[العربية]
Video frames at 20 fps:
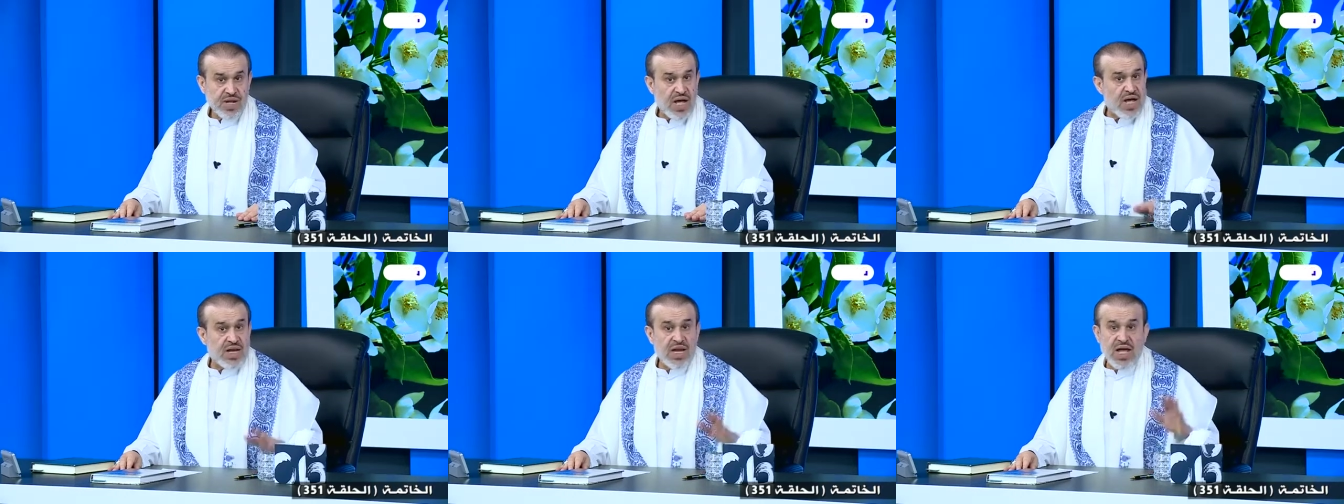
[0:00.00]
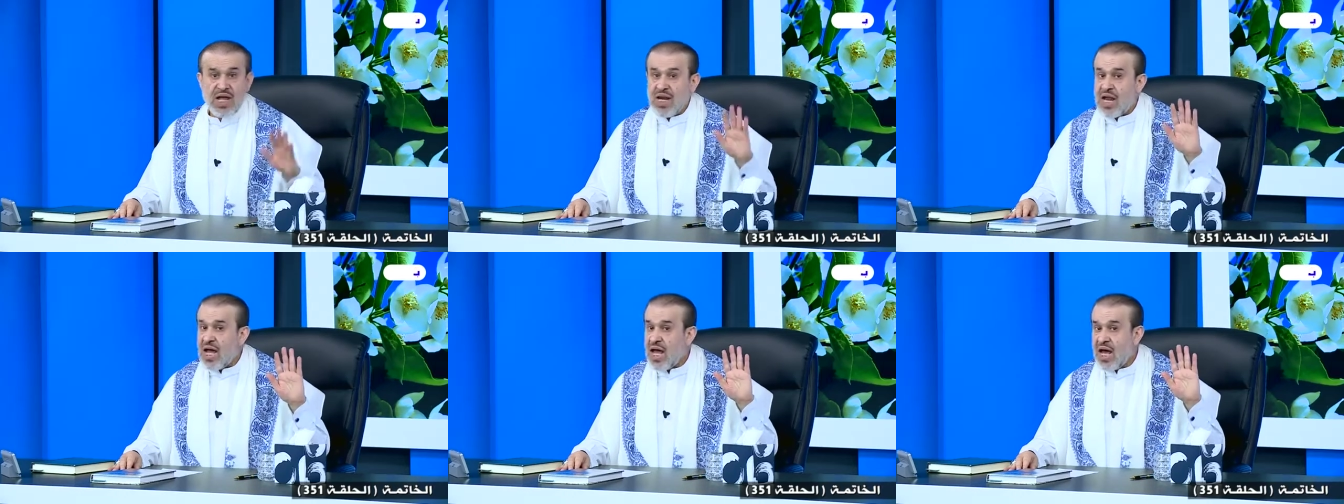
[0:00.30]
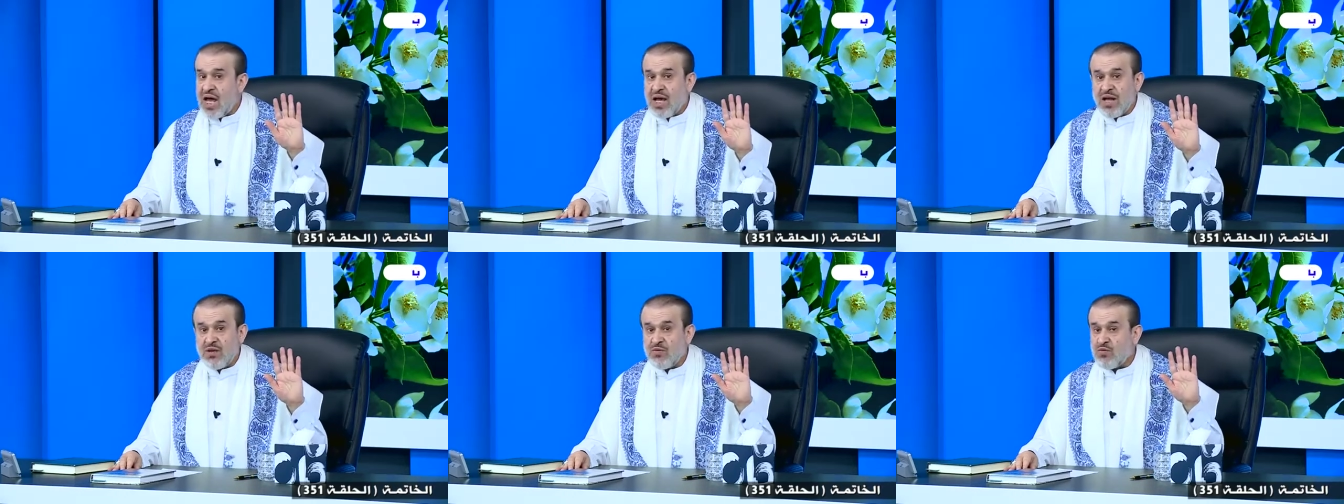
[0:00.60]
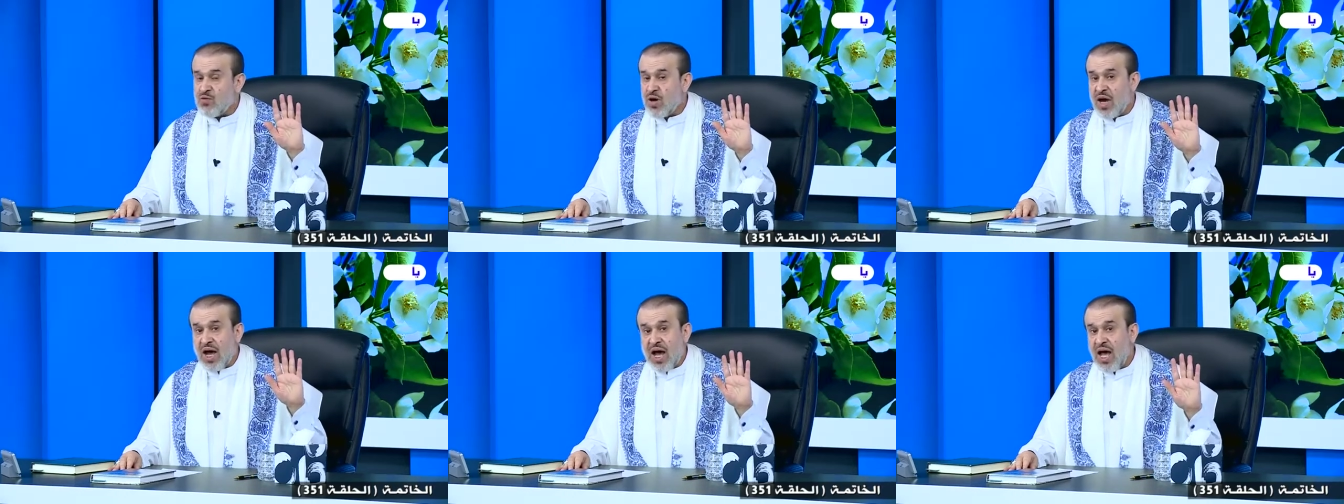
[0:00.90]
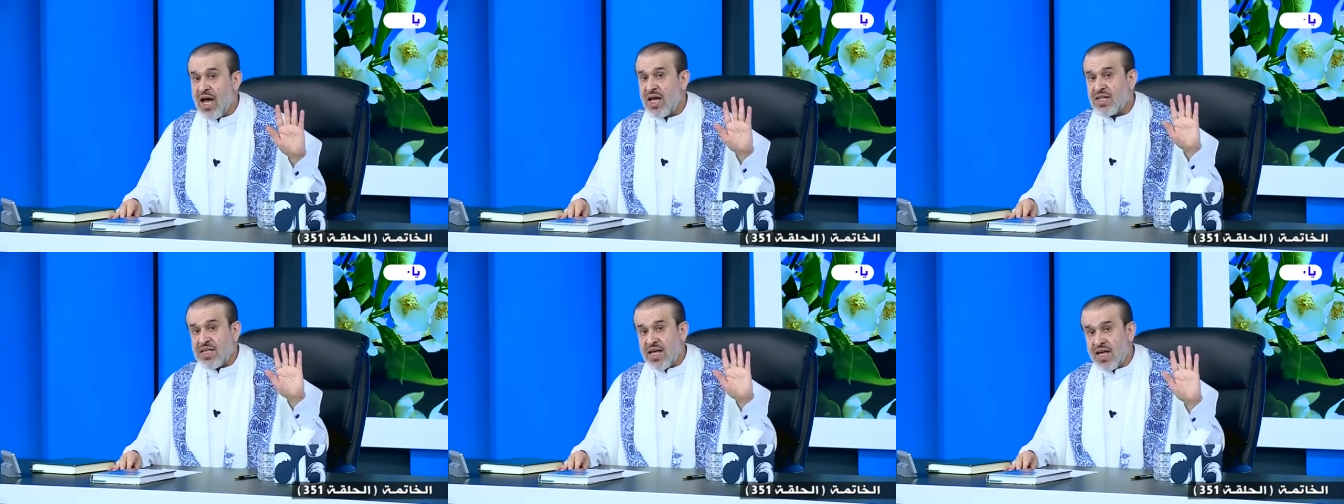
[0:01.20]
أنا لا أعرف
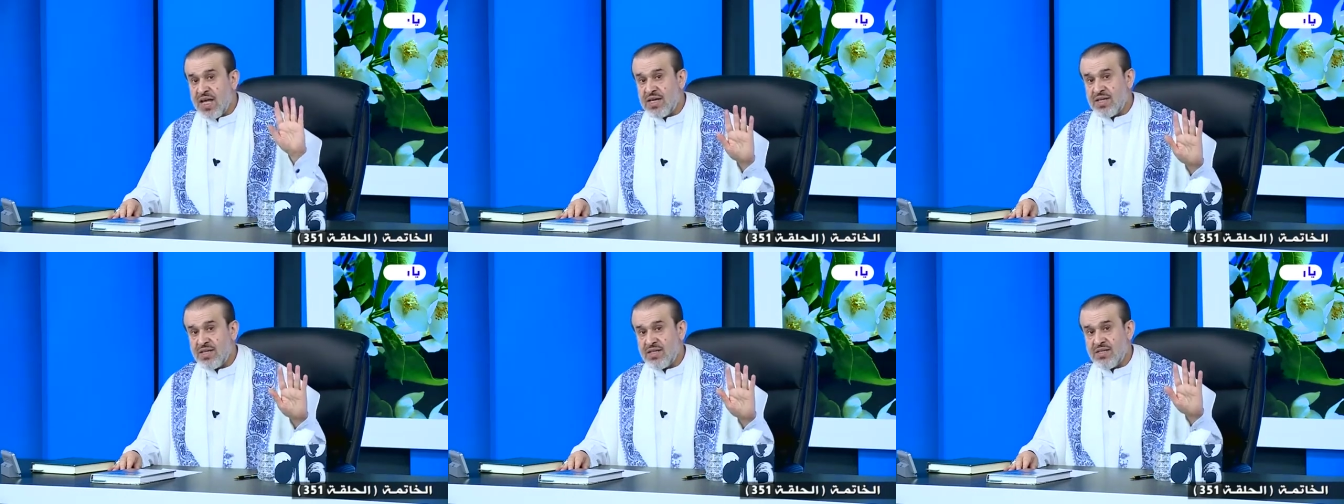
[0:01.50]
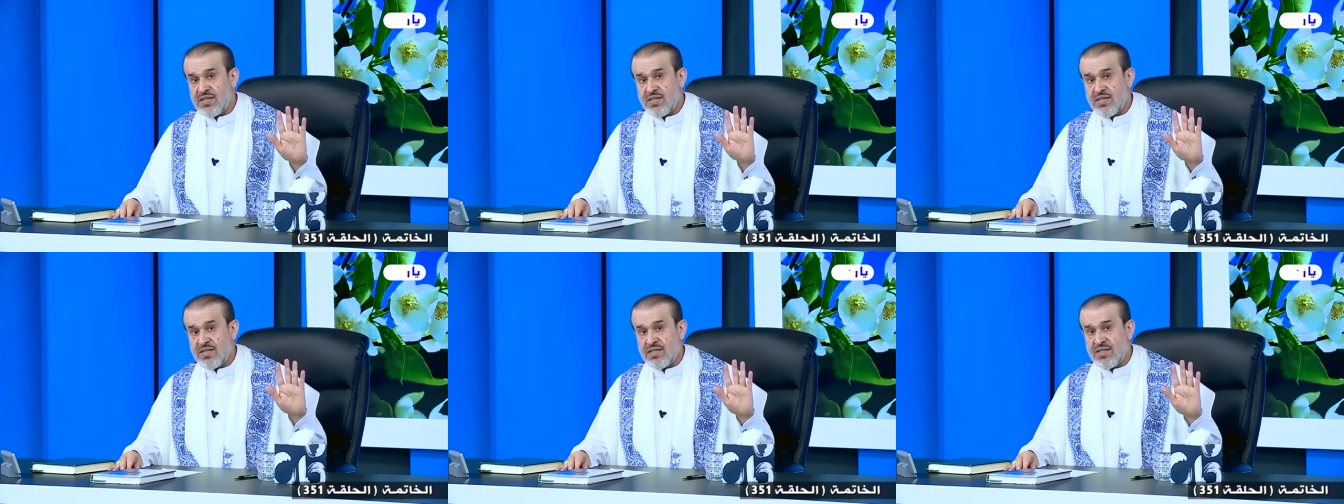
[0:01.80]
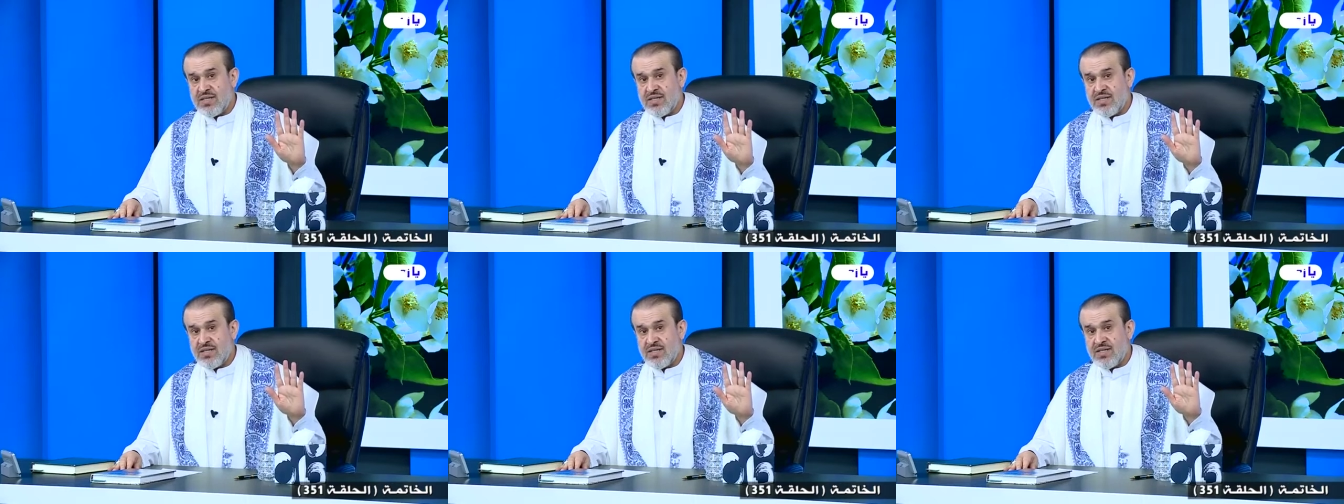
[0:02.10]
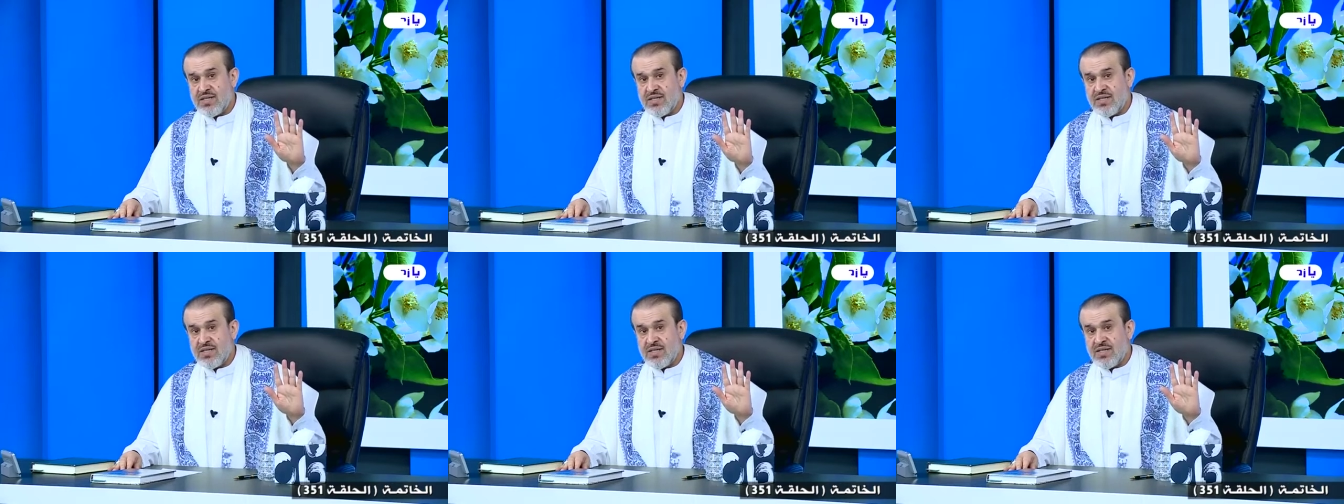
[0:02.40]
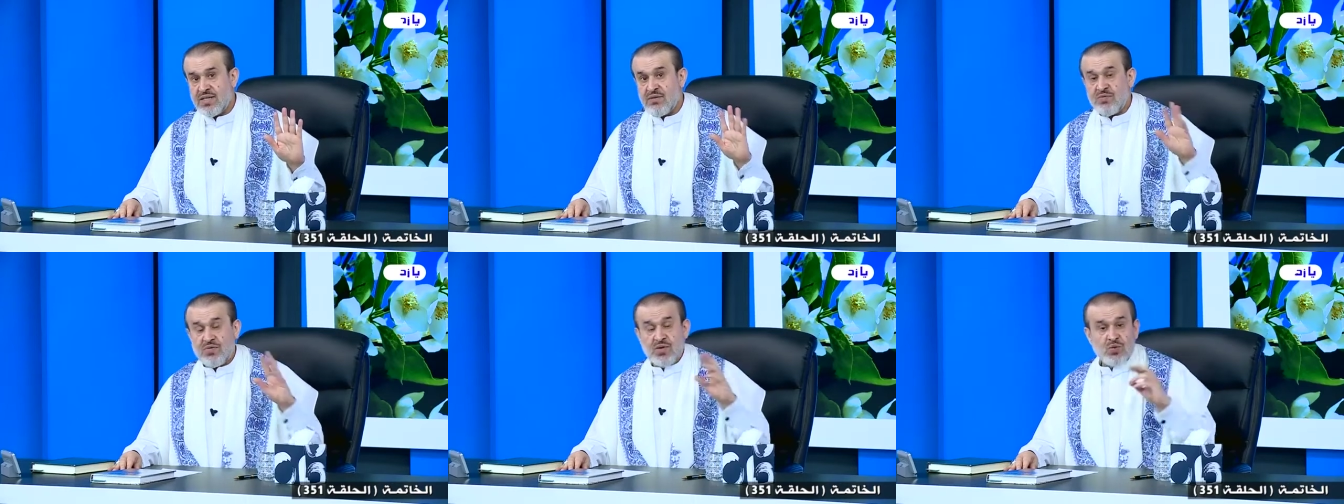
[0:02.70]
أحدا
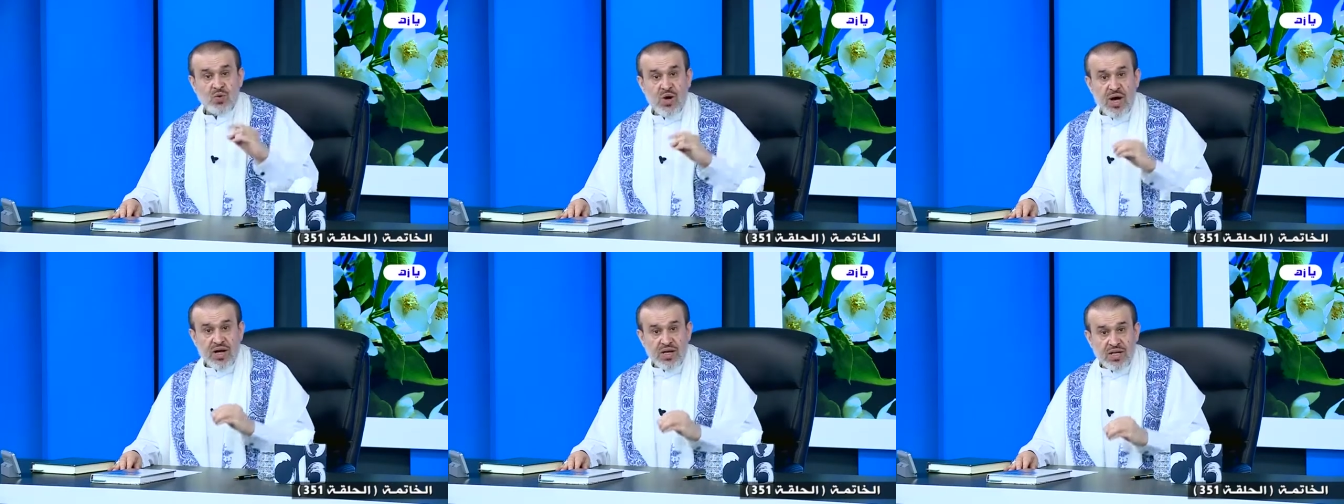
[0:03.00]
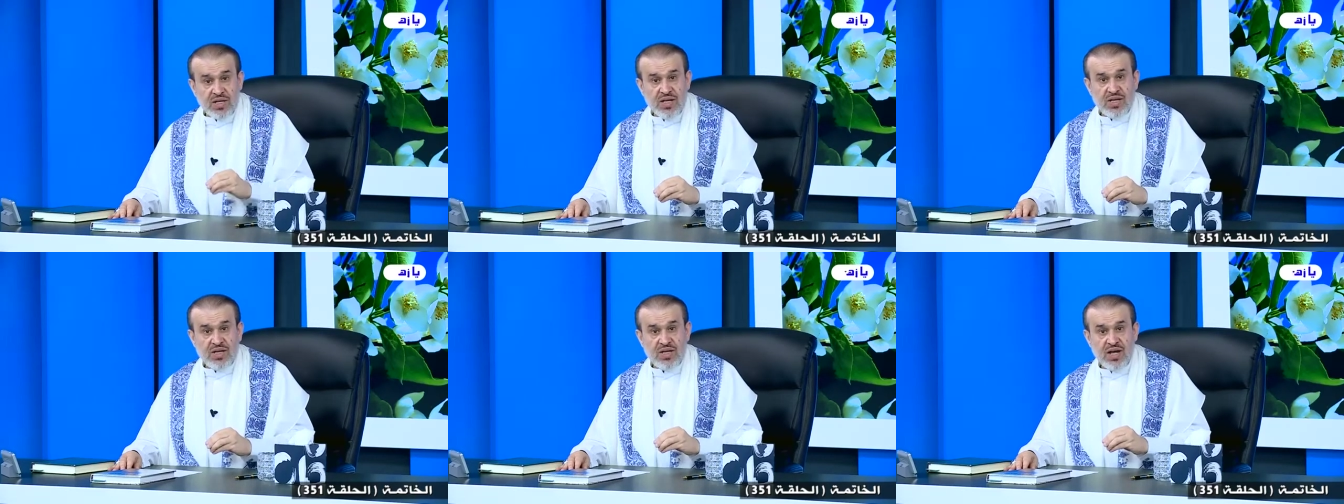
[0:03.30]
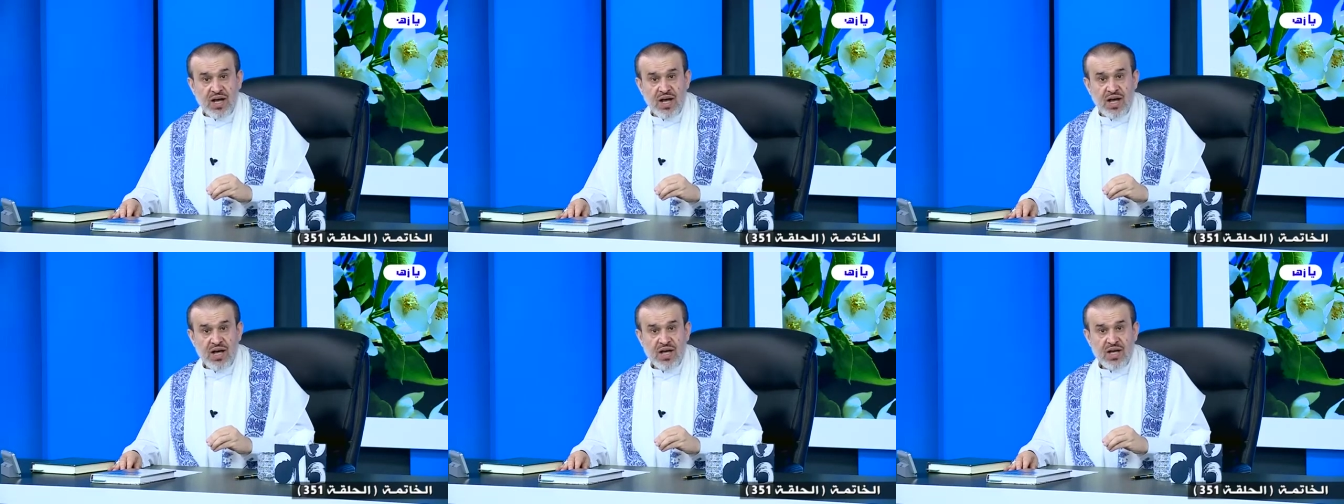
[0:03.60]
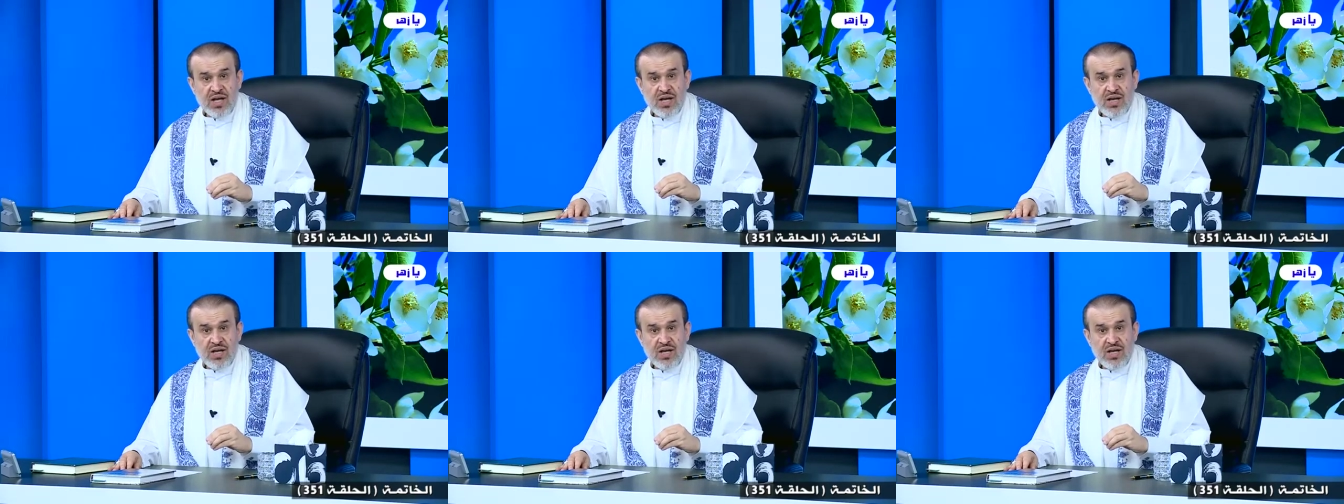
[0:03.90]
في واقعنا